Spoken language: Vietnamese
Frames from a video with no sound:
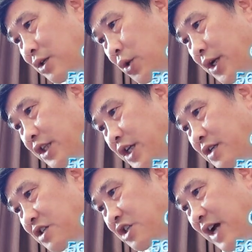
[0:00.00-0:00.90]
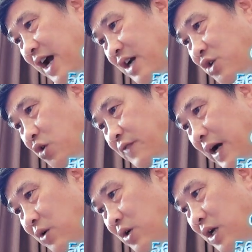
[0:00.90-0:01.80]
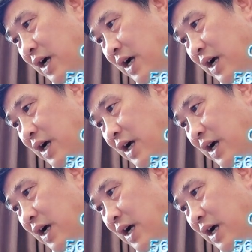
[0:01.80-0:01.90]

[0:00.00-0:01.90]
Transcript: tùy tiện trà trộn vào,